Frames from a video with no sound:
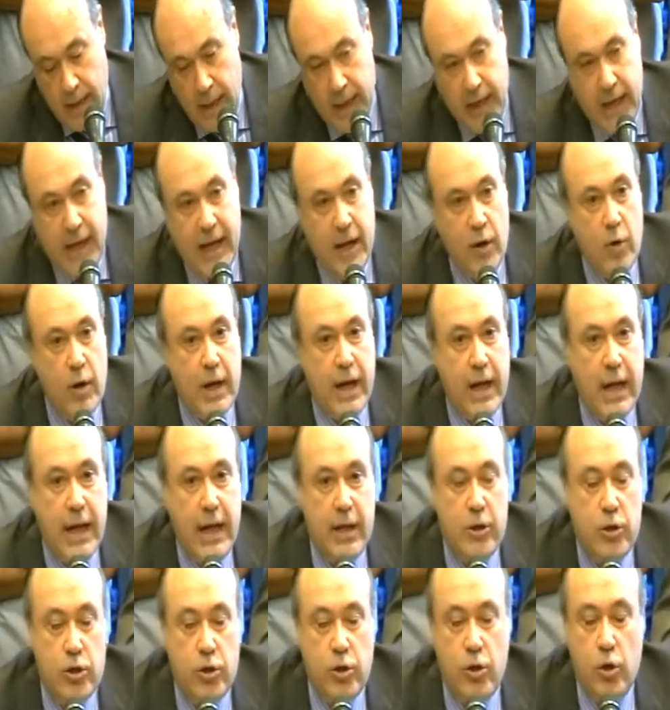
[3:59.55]
Creo
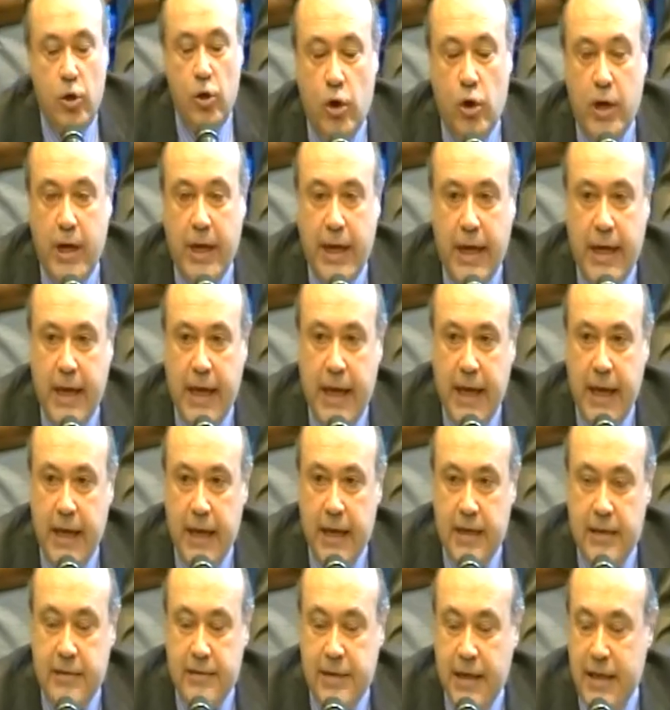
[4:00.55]
que todos que
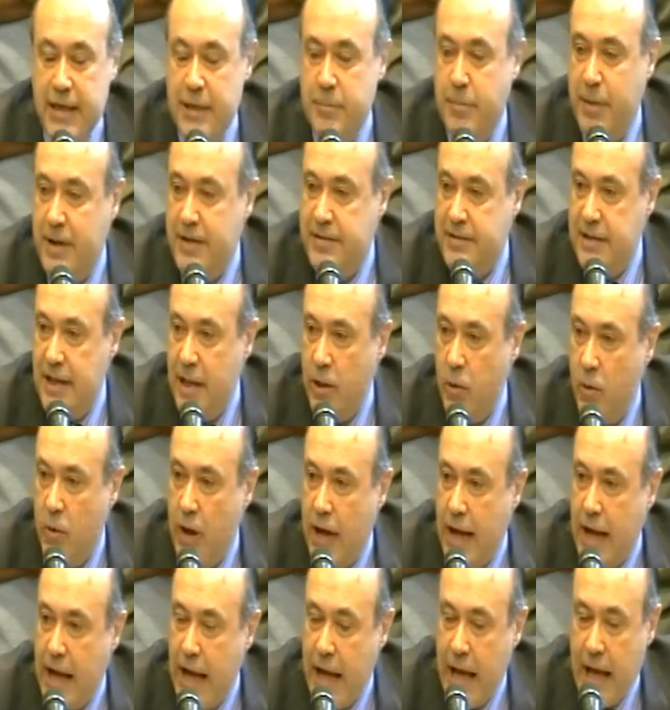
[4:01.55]
se han expresado
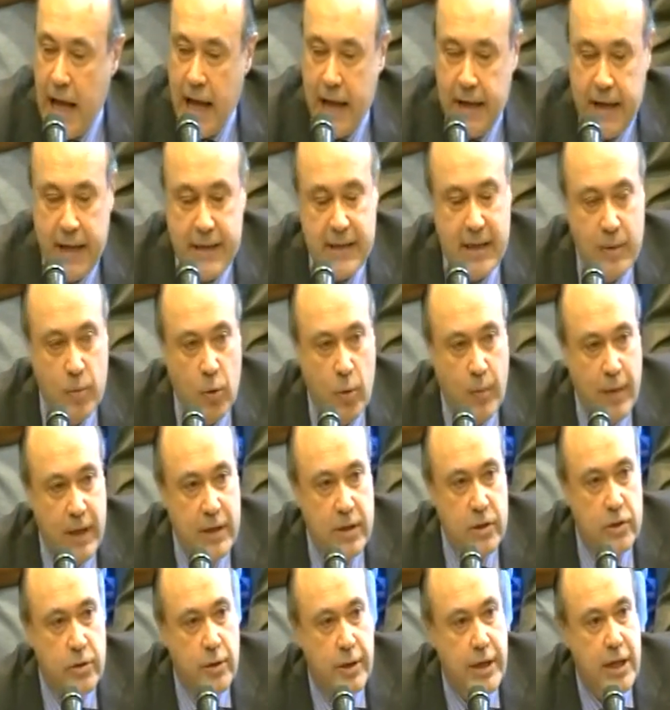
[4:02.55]
acá en este
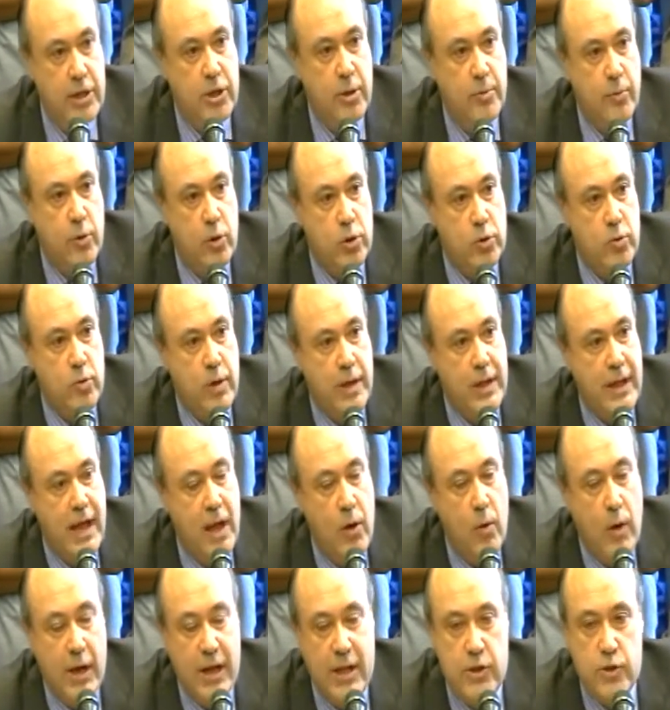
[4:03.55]
momento y en esta oportunidad
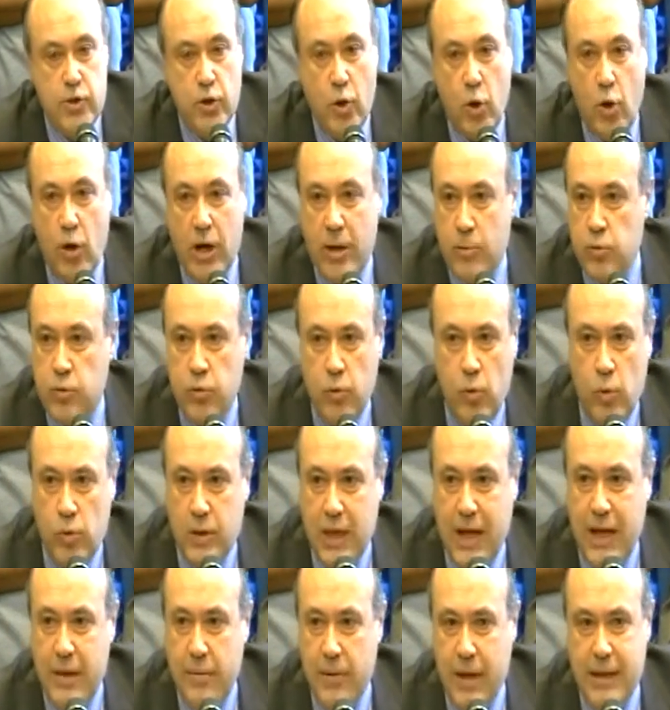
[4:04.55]
lo han hecho con
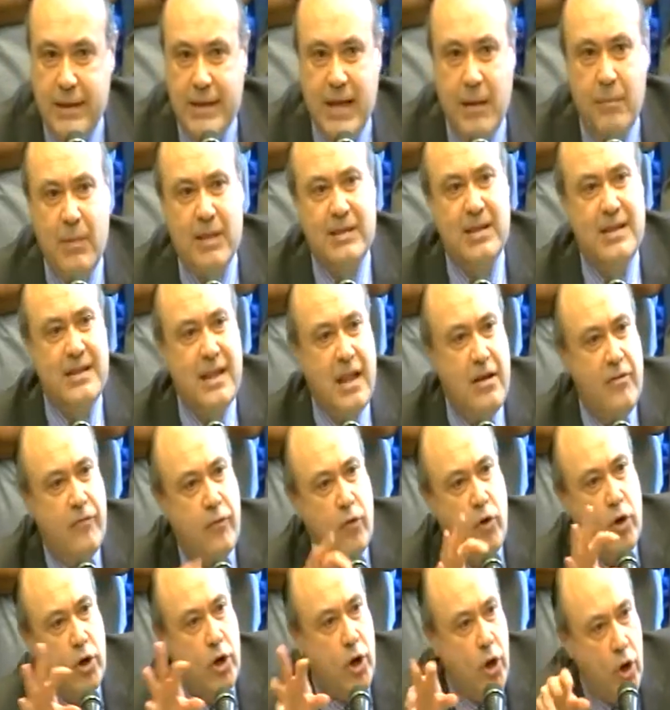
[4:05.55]
absoluta libertad, más allá del
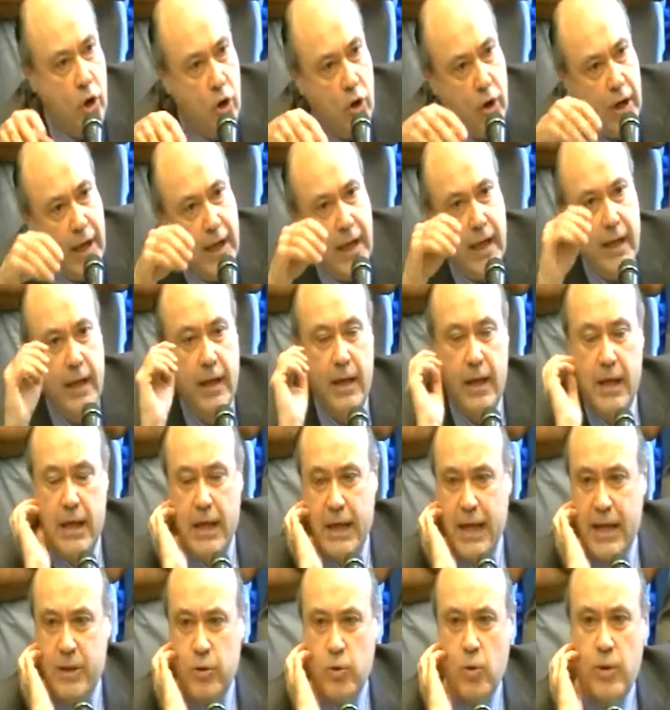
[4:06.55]
folclore
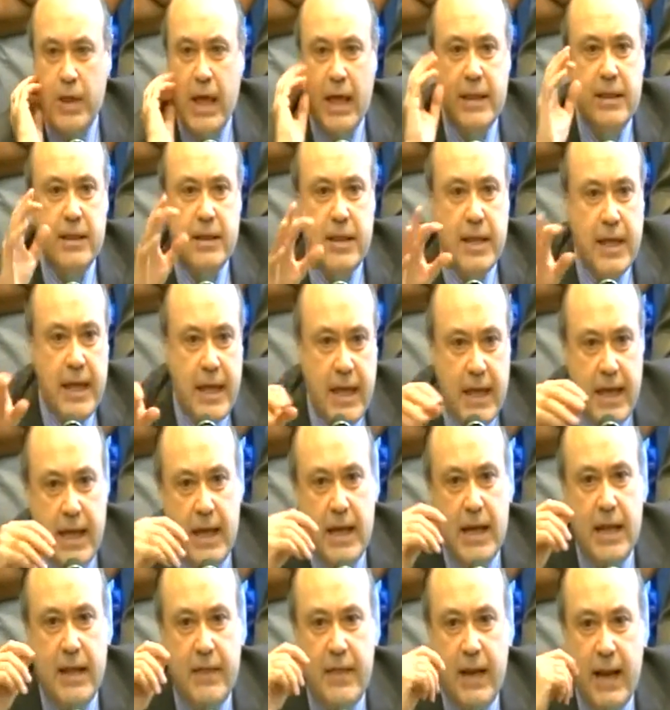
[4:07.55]

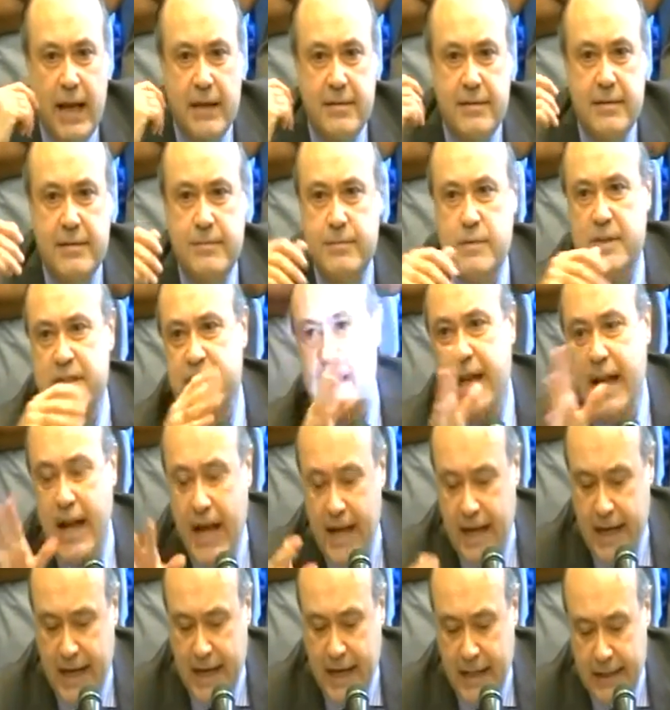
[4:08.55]
estudiantil y de las
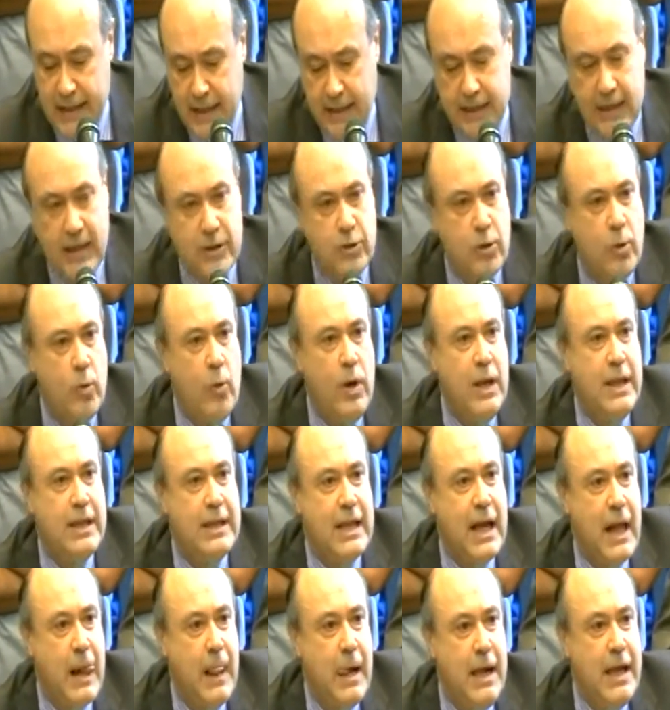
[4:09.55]
chicanas que andan dando
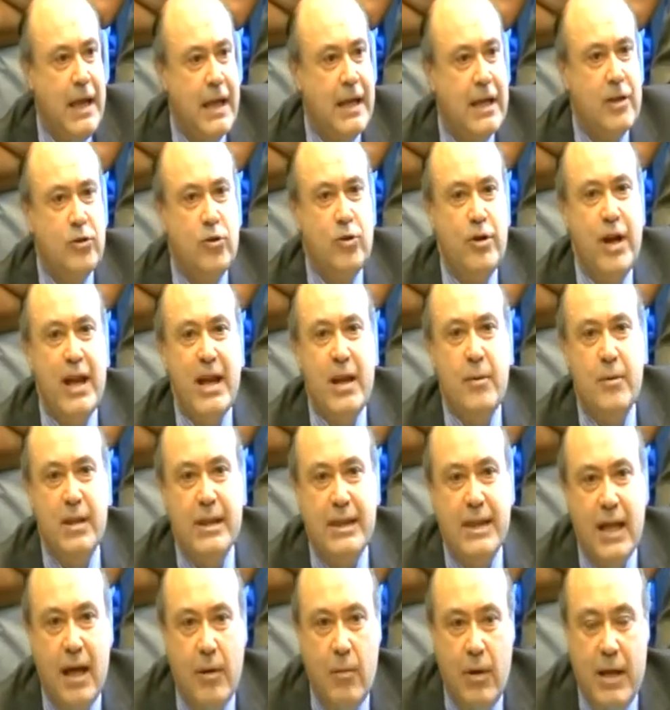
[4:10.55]
vuelta, que son
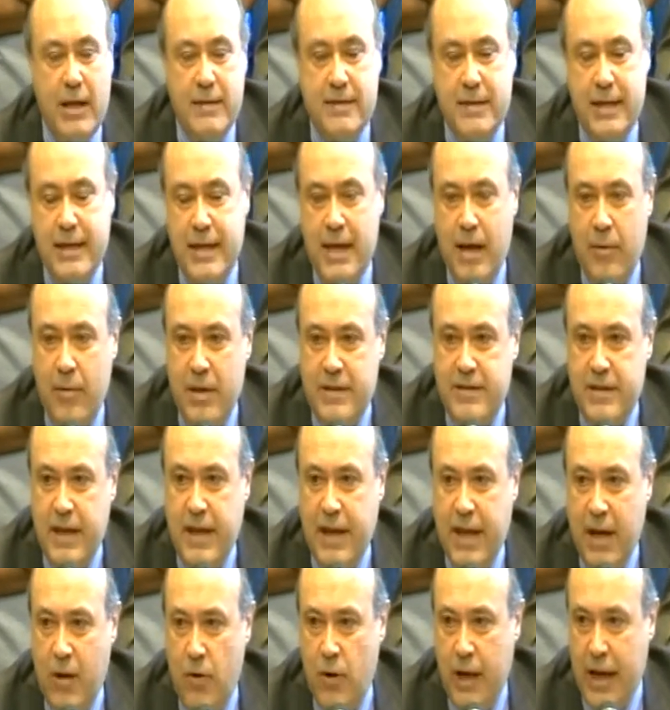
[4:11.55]
inevitables y a veces
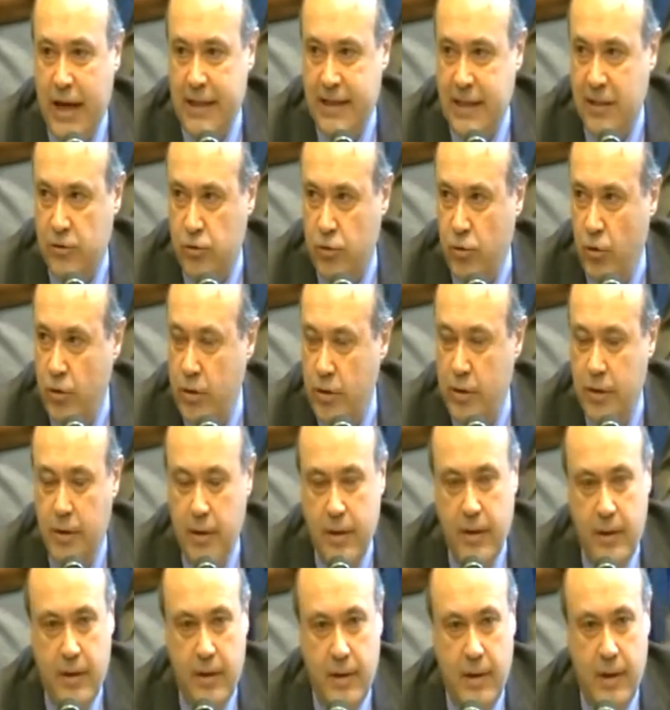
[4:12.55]
creo que hasta son
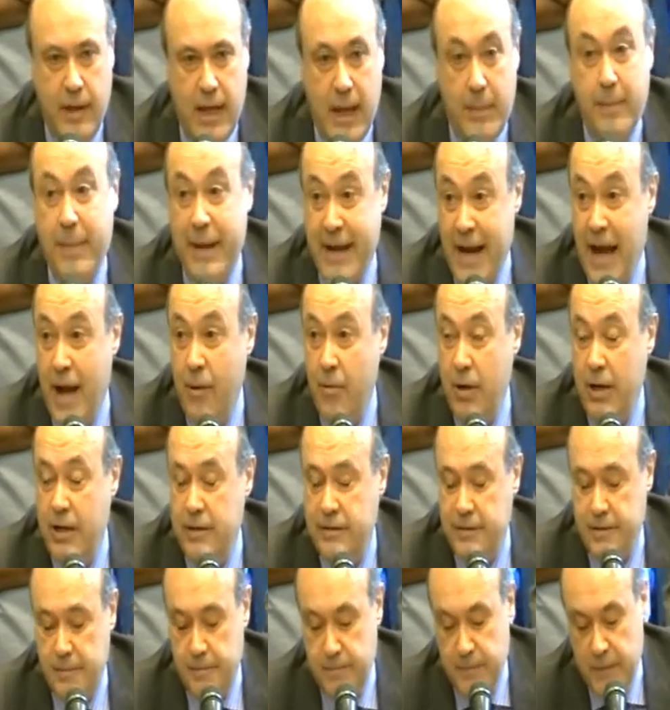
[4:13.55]

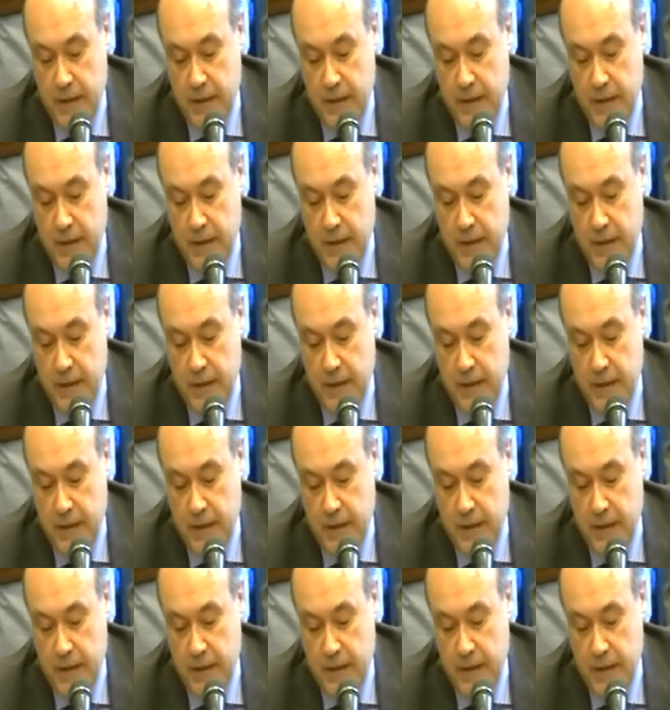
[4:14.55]
esperables.